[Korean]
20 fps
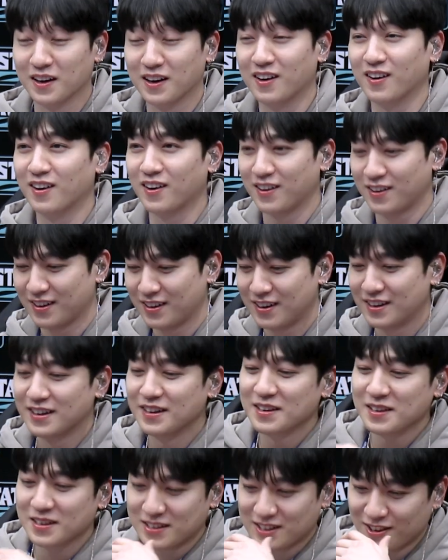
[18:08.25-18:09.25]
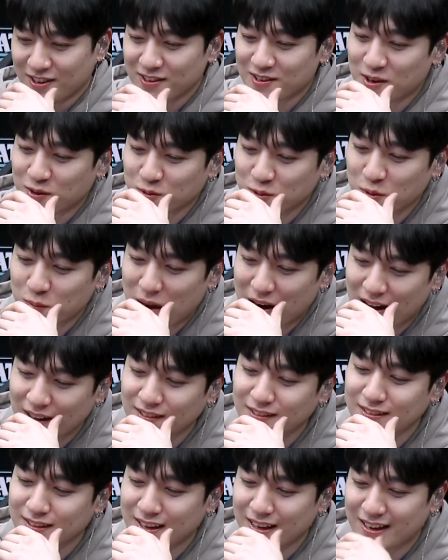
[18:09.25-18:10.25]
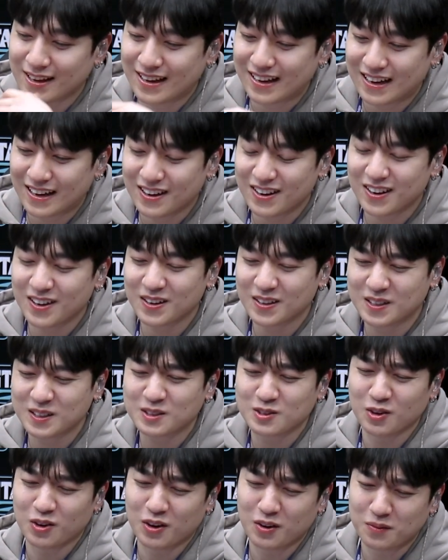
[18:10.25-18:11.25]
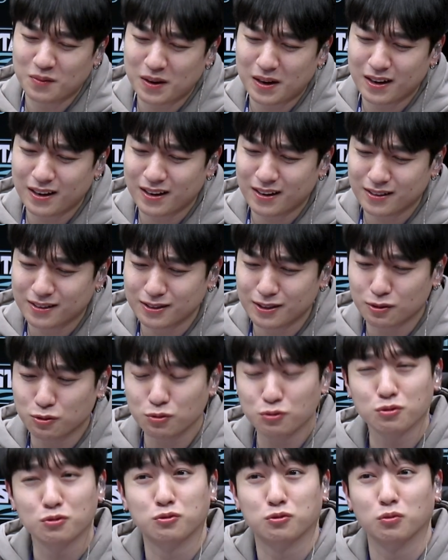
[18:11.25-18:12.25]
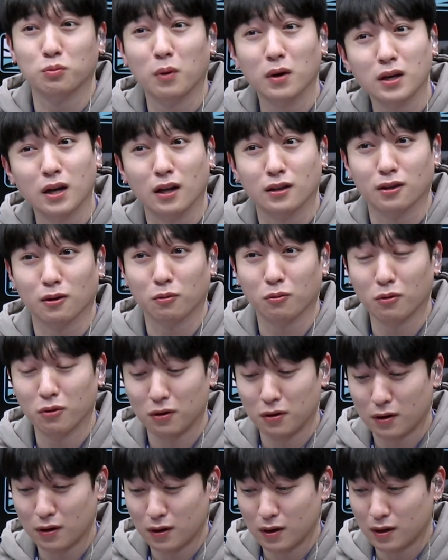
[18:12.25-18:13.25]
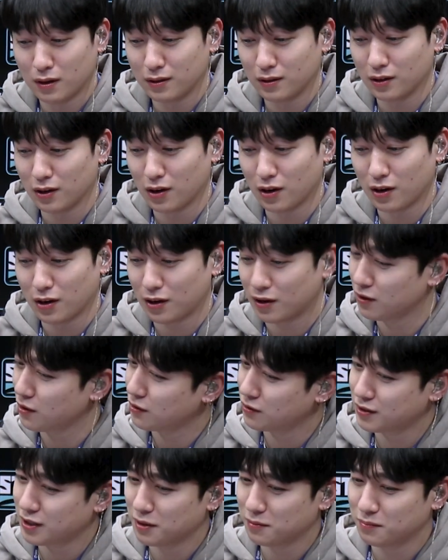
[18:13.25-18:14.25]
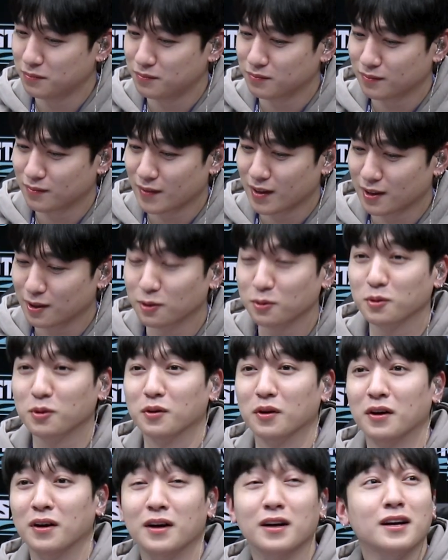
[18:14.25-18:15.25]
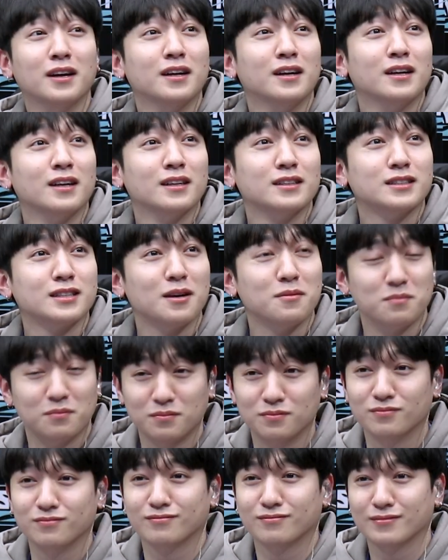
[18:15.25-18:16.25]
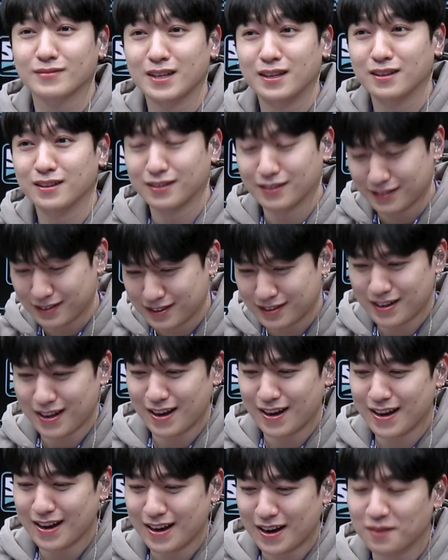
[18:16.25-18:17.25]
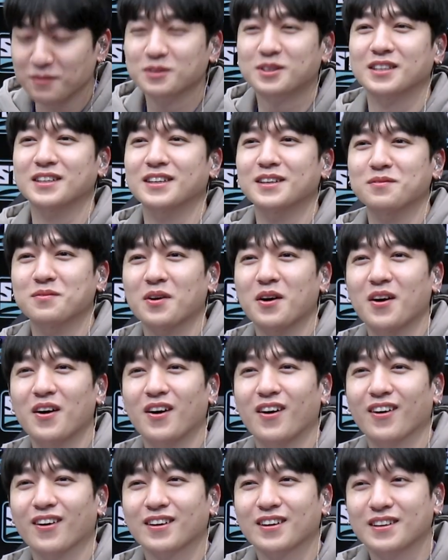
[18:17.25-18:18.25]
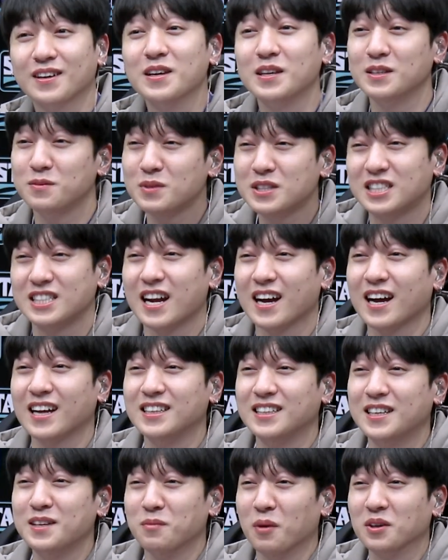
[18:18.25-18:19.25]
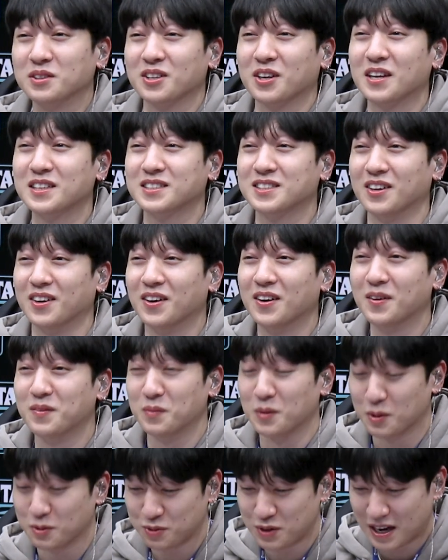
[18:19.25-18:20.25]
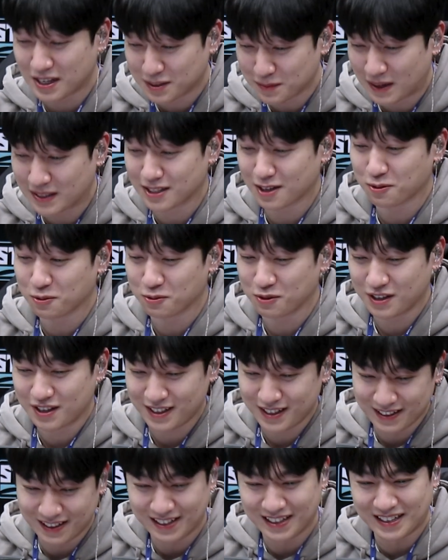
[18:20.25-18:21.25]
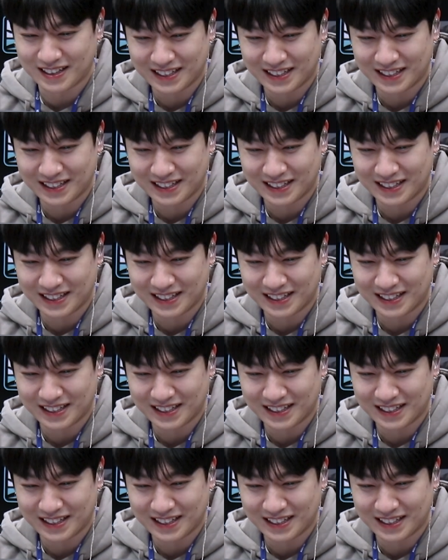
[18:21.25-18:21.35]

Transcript: 어, 그런 경우도 많았는데, 아, 그쵸. 막, 예, 근데 수술을 두 번이나 했다고? 야, 참 너도 참 그래. 아무튼 뭐 그 이미 지나간 일뭐 어쩌겠어. 뭐 후회하지 말자고 우리.